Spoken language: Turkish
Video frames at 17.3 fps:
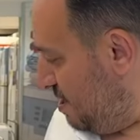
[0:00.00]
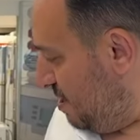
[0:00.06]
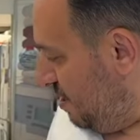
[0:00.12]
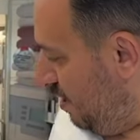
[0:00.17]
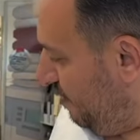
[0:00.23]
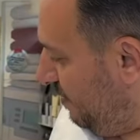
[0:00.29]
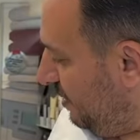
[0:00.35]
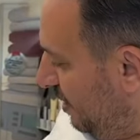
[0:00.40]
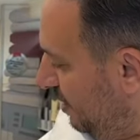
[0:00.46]

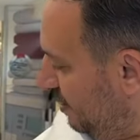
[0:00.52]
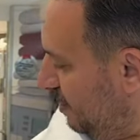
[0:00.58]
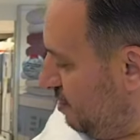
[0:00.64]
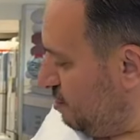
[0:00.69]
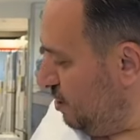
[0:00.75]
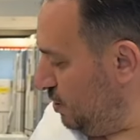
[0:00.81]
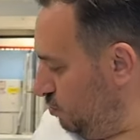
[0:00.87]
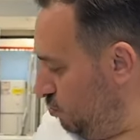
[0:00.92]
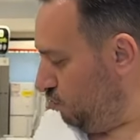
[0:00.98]
Evet
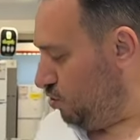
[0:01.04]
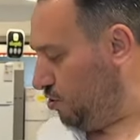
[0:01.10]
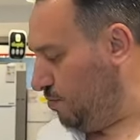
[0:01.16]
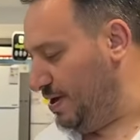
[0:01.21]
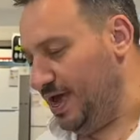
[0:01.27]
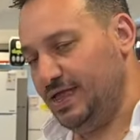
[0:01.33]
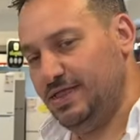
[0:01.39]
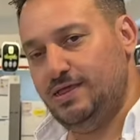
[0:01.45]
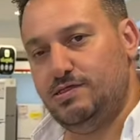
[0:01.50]
arkadaşlar ürünü
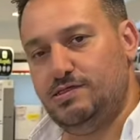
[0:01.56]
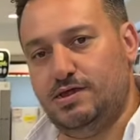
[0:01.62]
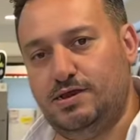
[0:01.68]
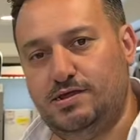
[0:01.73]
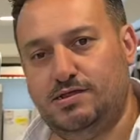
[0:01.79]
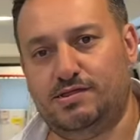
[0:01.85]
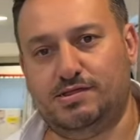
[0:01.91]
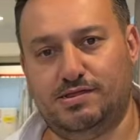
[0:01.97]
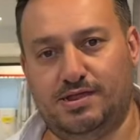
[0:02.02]

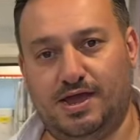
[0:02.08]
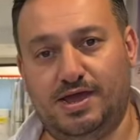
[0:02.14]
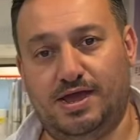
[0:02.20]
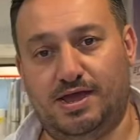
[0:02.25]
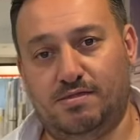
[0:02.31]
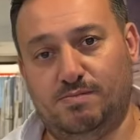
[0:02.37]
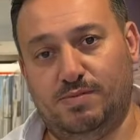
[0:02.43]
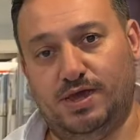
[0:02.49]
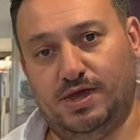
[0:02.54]
beğendiyseniz like
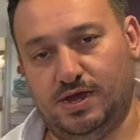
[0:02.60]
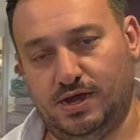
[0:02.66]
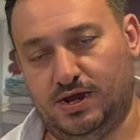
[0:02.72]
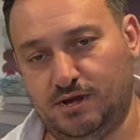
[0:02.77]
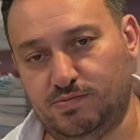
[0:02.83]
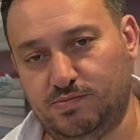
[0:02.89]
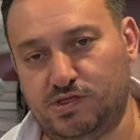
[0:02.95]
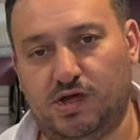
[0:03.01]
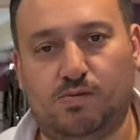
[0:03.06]
atmayı,
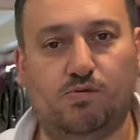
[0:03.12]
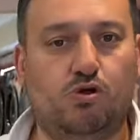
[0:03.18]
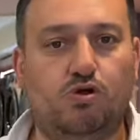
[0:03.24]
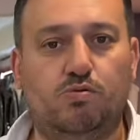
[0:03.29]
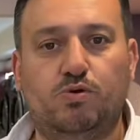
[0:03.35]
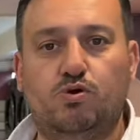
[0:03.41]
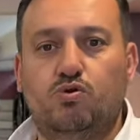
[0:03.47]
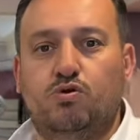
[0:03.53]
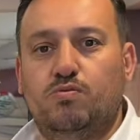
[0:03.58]
kanalımıza abone
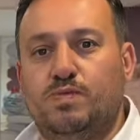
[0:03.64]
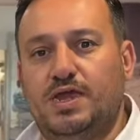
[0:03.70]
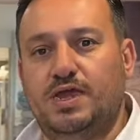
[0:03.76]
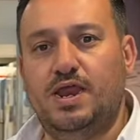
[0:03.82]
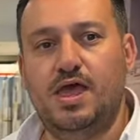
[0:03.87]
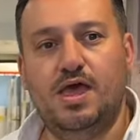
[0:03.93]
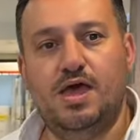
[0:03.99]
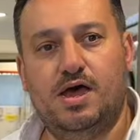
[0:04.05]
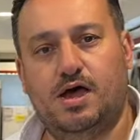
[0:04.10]
olmayı unutmayın.
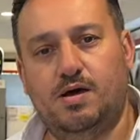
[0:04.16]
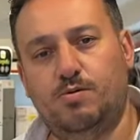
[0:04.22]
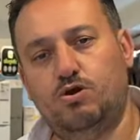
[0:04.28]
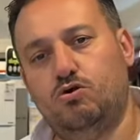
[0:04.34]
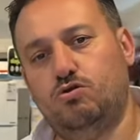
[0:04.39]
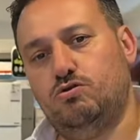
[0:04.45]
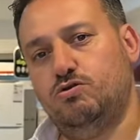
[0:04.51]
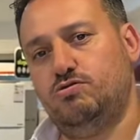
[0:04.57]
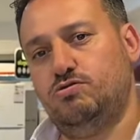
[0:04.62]
Abone
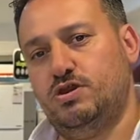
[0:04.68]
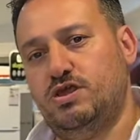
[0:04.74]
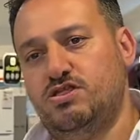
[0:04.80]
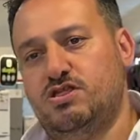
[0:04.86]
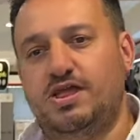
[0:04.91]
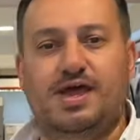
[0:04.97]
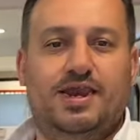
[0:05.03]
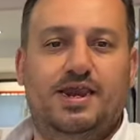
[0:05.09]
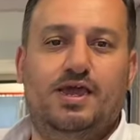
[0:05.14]
olduğunuz sürece de
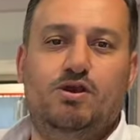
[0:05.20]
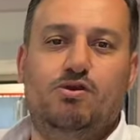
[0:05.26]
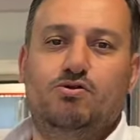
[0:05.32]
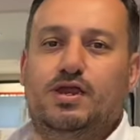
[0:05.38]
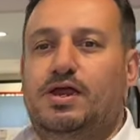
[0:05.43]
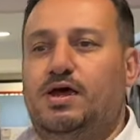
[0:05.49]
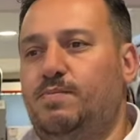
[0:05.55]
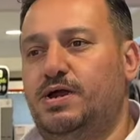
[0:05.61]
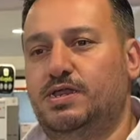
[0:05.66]
her yerinden
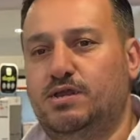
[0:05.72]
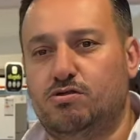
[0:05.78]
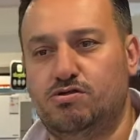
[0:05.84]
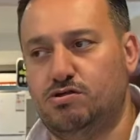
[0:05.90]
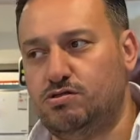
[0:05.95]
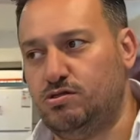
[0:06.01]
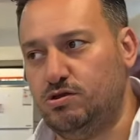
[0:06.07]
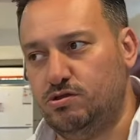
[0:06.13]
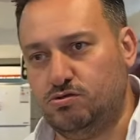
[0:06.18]
haberdar
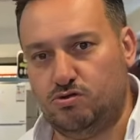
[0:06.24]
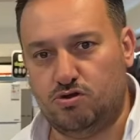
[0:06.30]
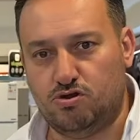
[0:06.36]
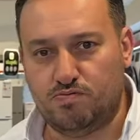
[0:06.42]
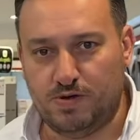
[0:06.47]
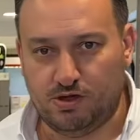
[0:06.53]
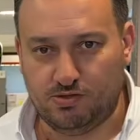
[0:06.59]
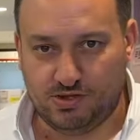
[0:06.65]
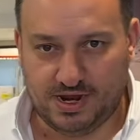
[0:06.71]
olacaksınız.
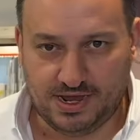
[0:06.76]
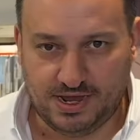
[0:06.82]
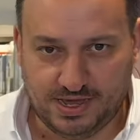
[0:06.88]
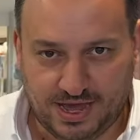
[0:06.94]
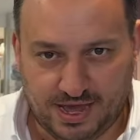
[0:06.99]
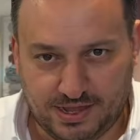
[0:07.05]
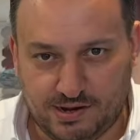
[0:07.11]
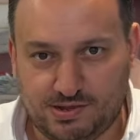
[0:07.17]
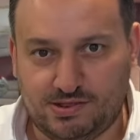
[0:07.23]
Görüşmek üzere.
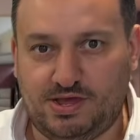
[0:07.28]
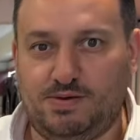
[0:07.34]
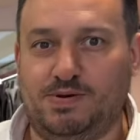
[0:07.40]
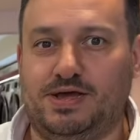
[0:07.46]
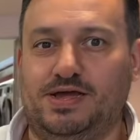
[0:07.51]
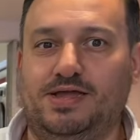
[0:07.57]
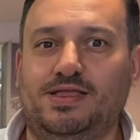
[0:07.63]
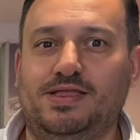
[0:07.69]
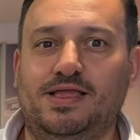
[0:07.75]
Kendinize iyi
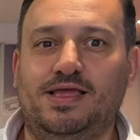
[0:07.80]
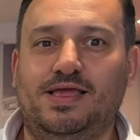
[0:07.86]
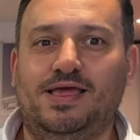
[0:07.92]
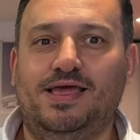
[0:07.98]
bakın.